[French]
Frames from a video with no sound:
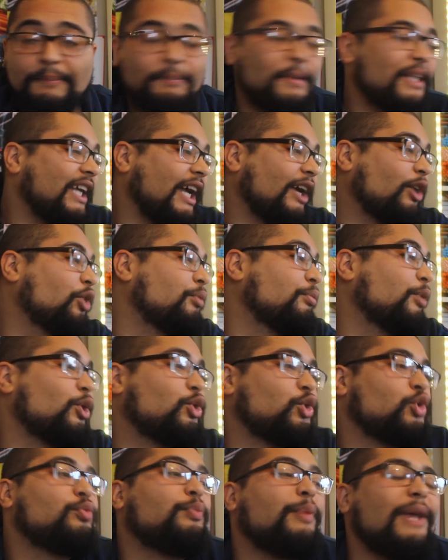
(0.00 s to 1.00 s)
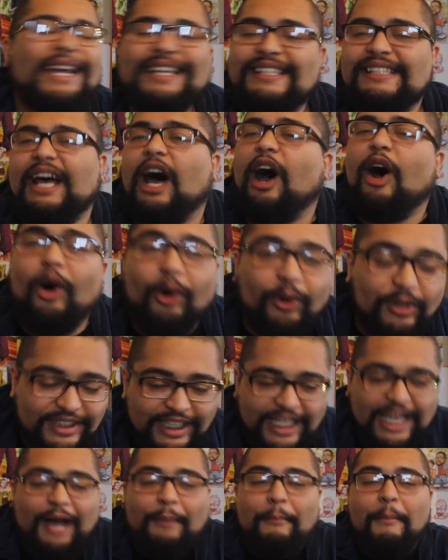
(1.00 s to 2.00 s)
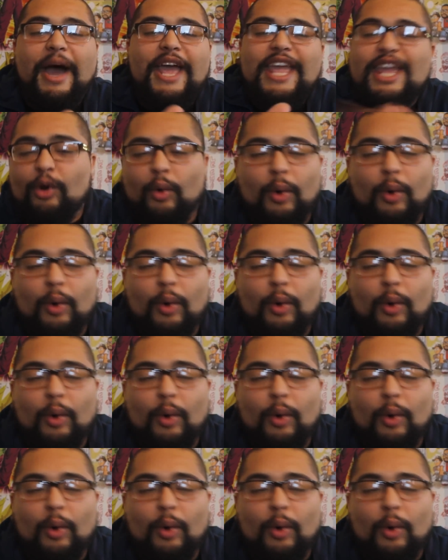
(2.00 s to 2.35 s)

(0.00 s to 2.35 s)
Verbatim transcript: mais Dragon Ball Super, ça enterre My